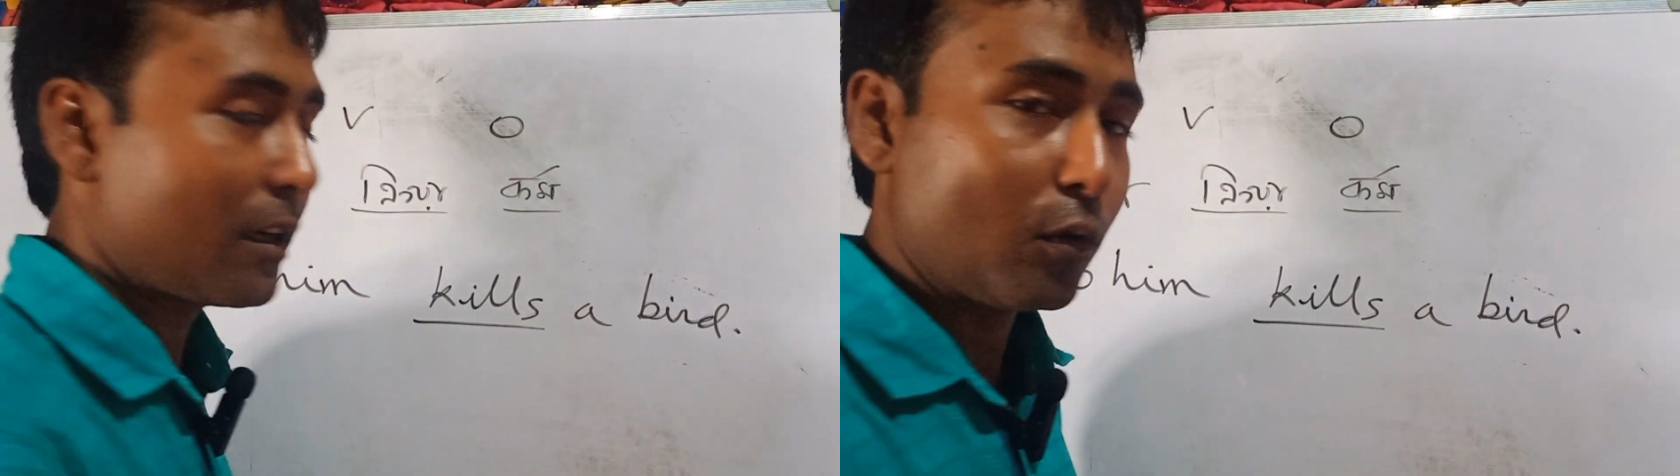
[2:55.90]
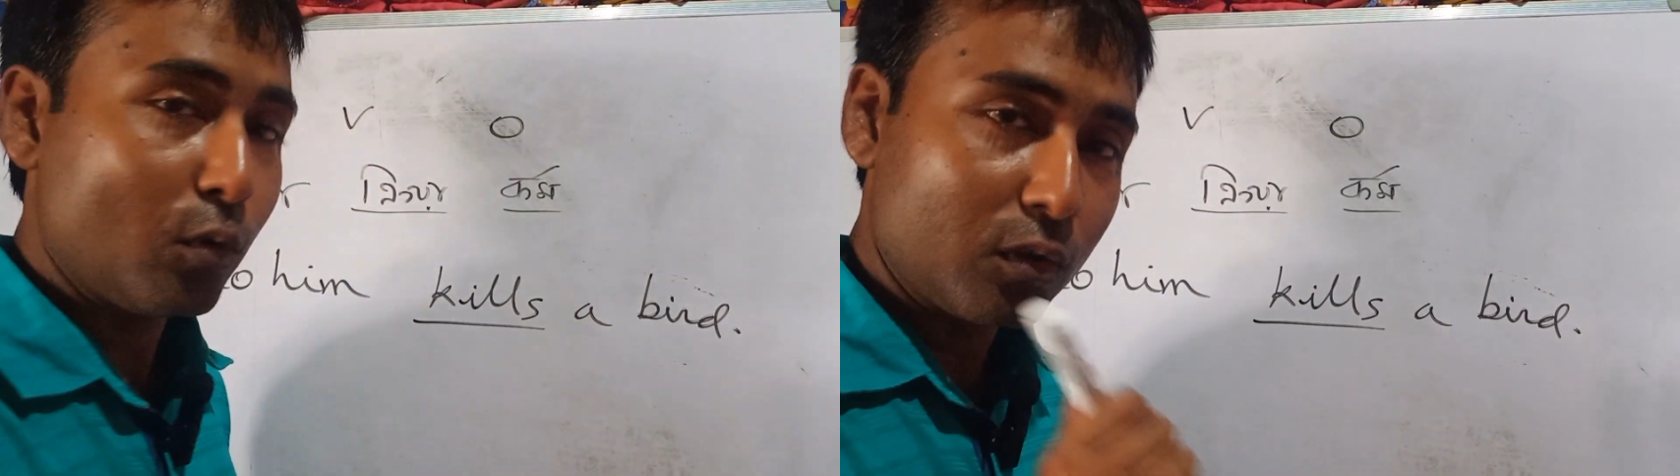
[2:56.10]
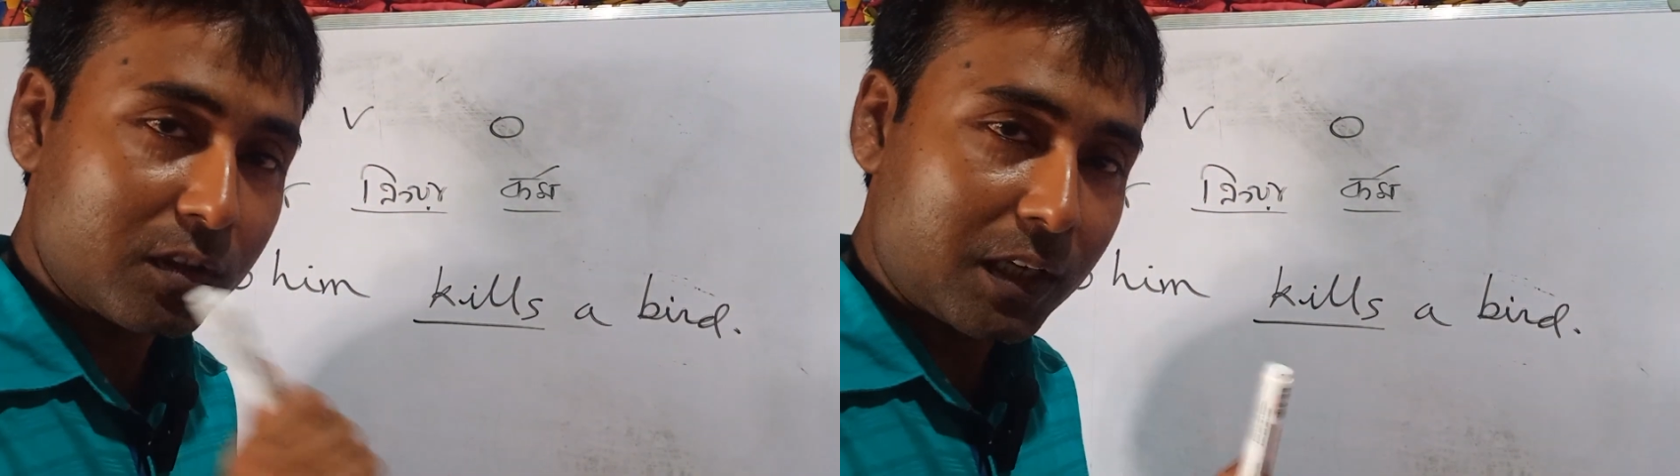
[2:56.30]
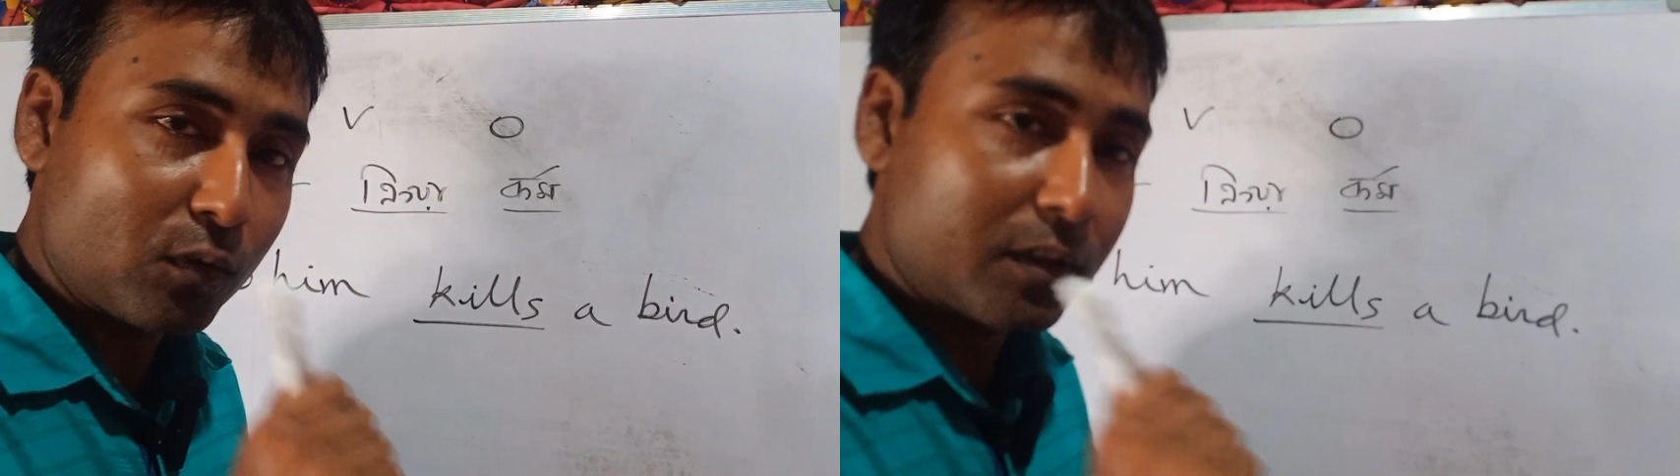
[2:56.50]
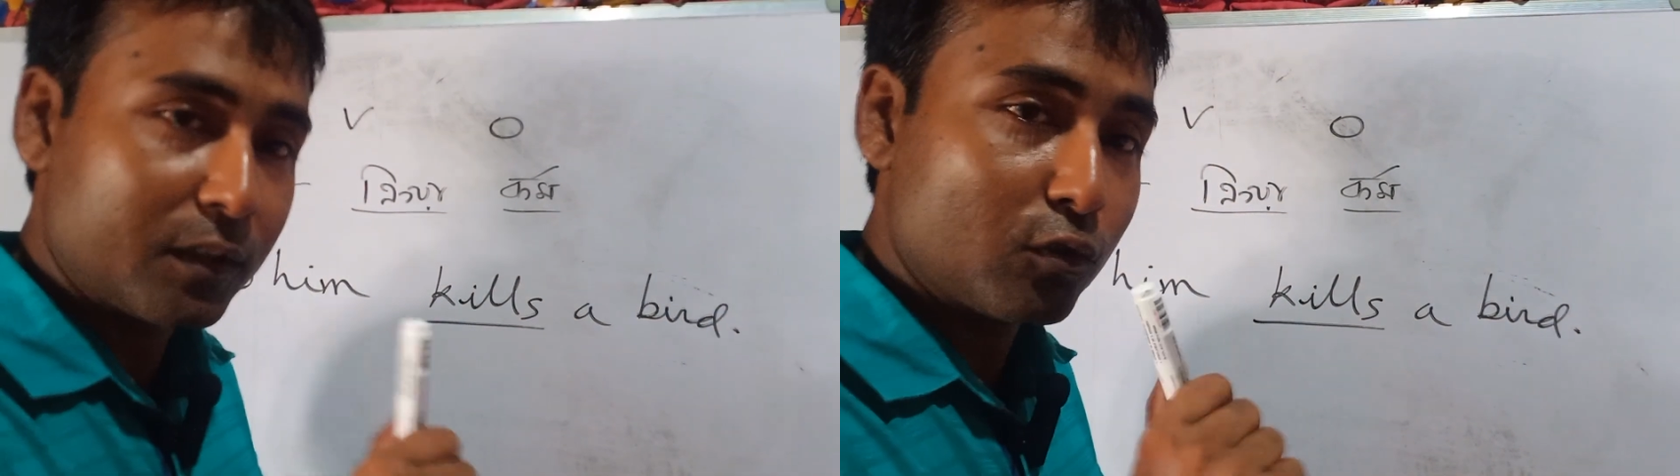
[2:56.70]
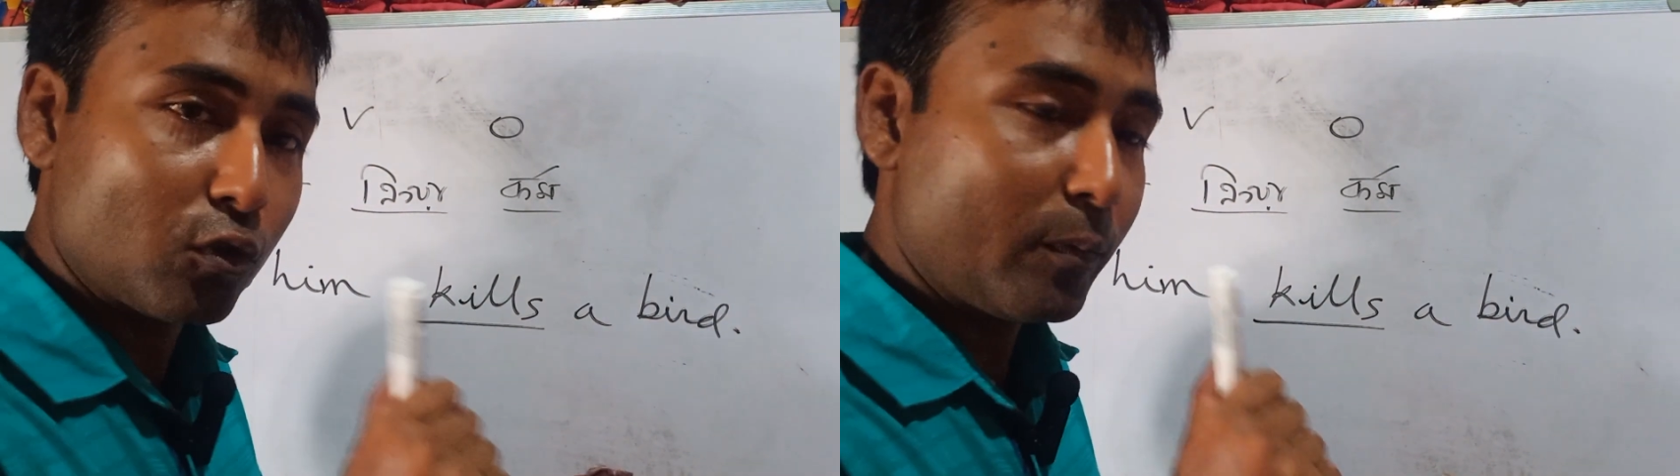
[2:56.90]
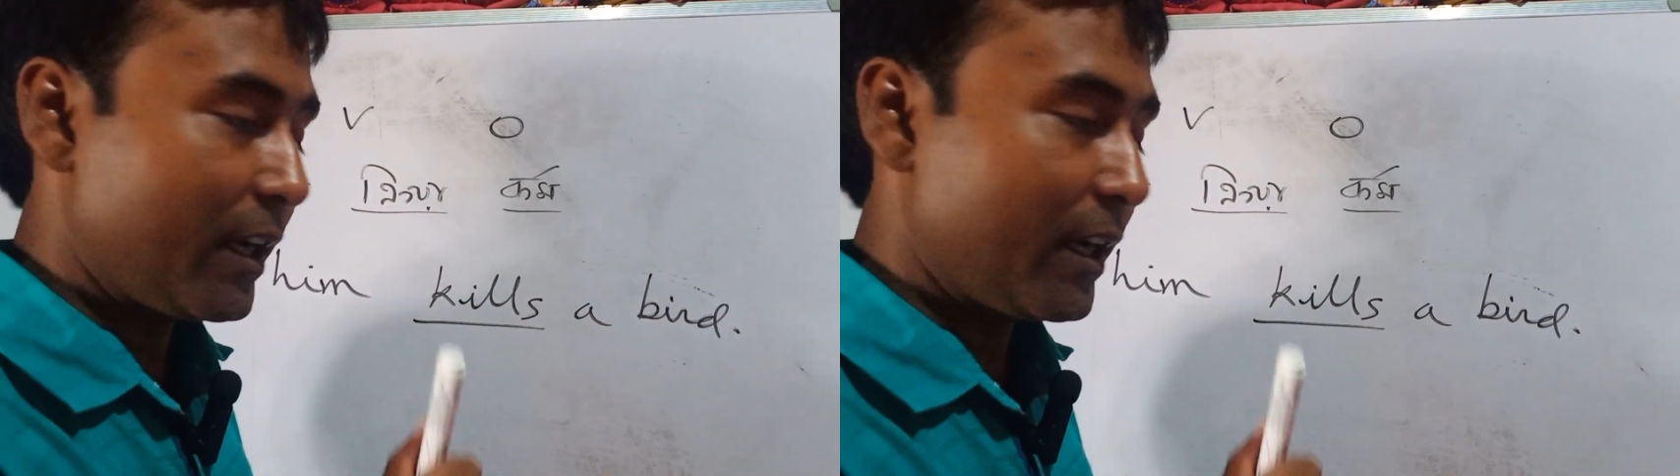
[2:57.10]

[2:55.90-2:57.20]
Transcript: হত্যা করা হত্যা করতে কিন্তু